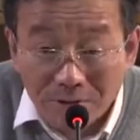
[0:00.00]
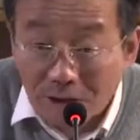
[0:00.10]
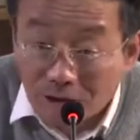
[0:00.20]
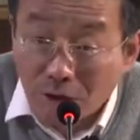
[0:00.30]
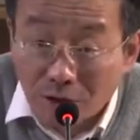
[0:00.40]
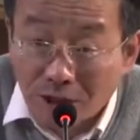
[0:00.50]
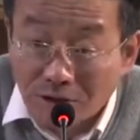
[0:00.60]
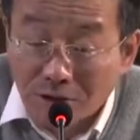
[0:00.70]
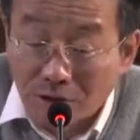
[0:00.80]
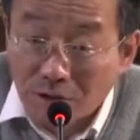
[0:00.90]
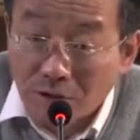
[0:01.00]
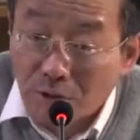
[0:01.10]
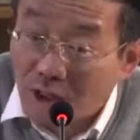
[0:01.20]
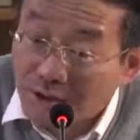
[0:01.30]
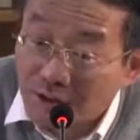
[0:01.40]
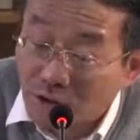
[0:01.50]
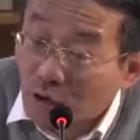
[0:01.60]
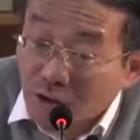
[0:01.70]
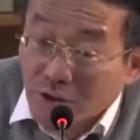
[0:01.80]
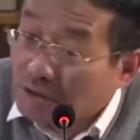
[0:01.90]
在社会上是具有望
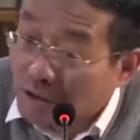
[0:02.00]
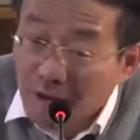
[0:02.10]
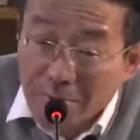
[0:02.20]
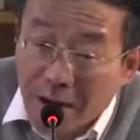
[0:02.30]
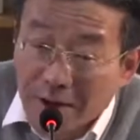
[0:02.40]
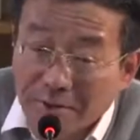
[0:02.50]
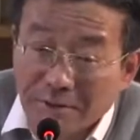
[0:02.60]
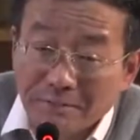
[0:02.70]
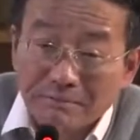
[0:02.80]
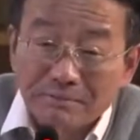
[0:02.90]
足够的购买力的，